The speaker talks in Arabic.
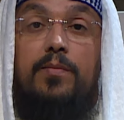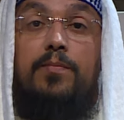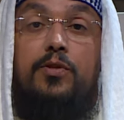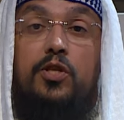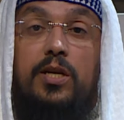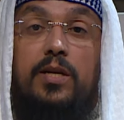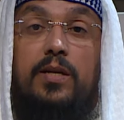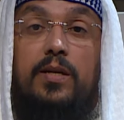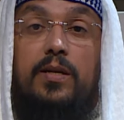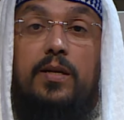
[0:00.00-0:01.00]
بجن
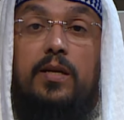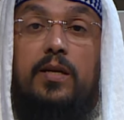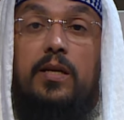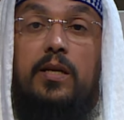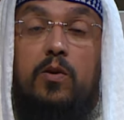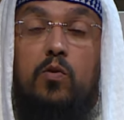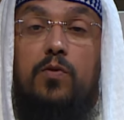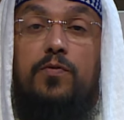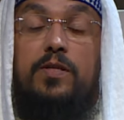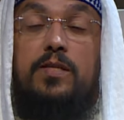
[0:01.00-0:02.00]

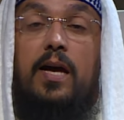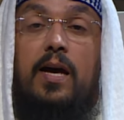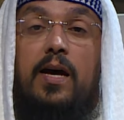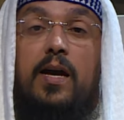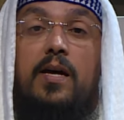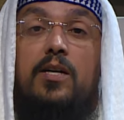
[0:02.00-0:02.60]
يكون في السحرة